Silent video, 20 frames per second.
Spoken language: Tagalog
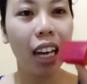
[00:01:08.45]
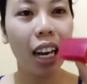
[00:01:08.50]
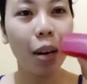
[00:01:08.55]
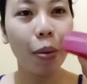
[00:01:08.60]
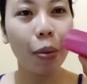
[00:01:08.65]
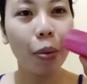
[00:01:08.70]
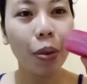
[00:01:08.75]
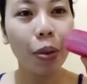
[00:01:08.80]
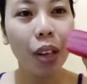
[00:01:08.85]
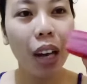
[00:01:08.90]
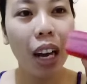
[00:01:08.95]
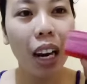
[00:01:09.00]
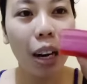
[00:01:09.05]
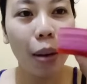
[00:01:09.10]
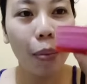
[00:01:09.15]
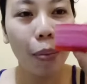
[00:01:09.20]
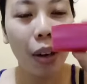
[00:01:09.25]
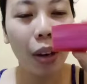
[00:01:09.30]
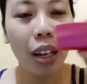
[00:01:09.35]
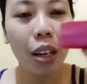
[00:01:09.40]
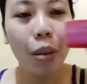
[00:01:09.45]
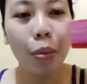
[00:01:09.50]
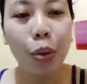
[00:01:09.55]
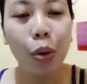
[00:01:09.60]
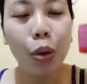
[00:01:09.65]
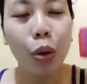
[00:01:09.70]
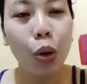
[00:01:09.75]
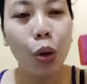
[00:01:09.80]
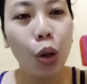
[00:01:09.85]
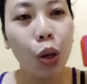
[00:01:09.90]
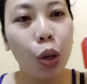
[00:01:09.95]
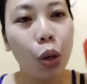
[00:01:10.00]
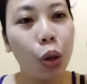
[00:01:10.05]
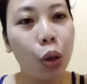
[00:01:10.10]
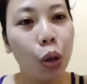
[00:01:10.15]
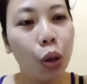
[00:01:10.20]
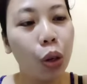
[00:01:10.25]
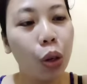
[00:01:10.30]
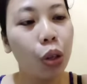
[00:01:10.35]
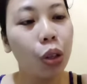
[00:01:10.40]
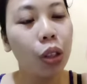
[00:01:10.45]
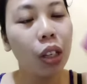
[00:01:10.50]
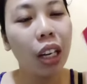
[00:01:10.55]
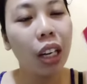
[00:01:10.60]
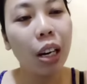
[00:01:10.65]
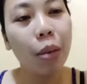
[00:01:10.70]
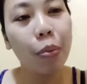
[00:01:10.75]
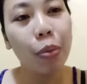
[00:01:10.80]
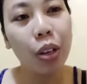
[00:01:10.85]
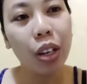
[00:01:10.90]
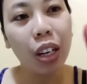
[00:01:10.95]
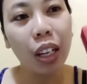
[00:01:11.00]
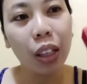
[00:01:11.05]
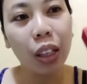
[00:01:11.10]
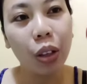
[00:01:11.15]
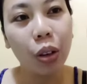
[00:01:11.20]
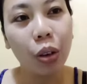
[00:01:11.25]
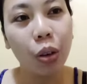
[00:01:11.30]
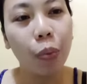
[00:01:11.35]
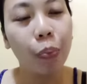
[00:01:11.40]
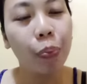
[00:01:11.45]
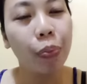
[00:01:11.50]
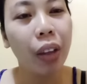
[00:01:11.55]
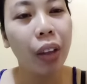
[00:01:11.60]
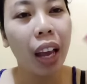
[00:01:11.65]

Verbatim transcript: alam kong alam alam kong alam niyo na to.